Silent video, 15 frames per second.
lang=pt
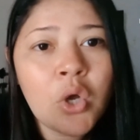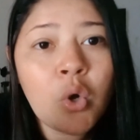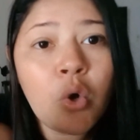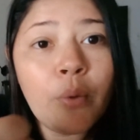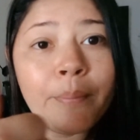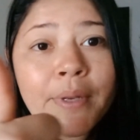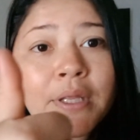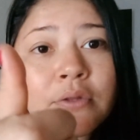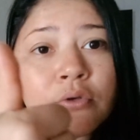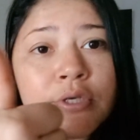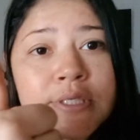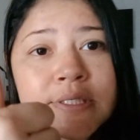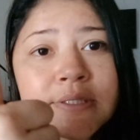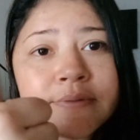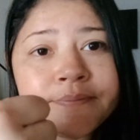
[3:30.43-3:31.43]
Comprei
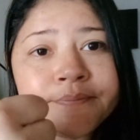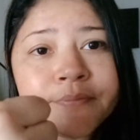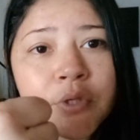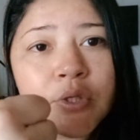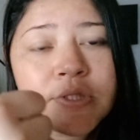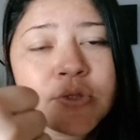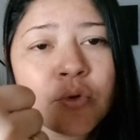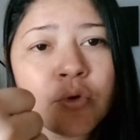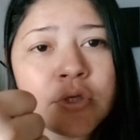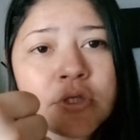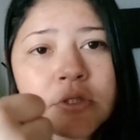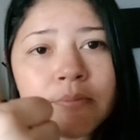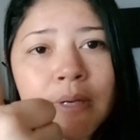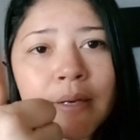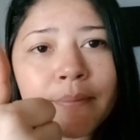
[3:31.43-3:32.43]
dois, dois cones
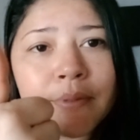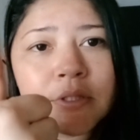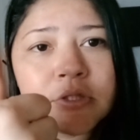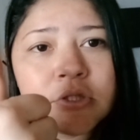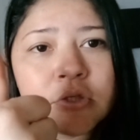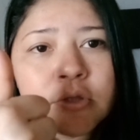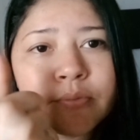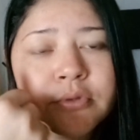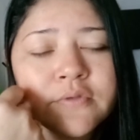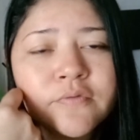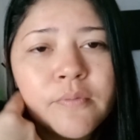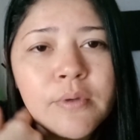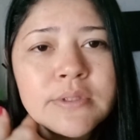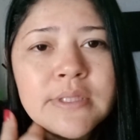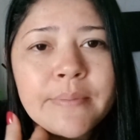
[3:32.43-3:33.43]
de barbante, ó, depois
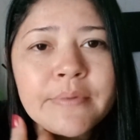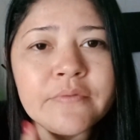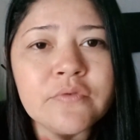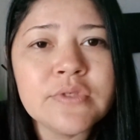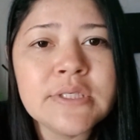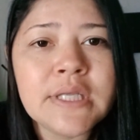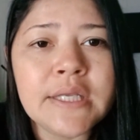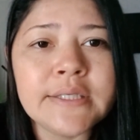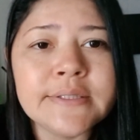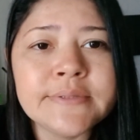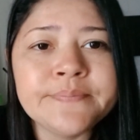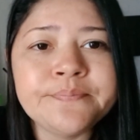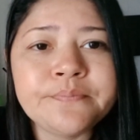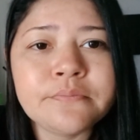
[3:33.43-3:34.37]
vou mostrar pra vocês.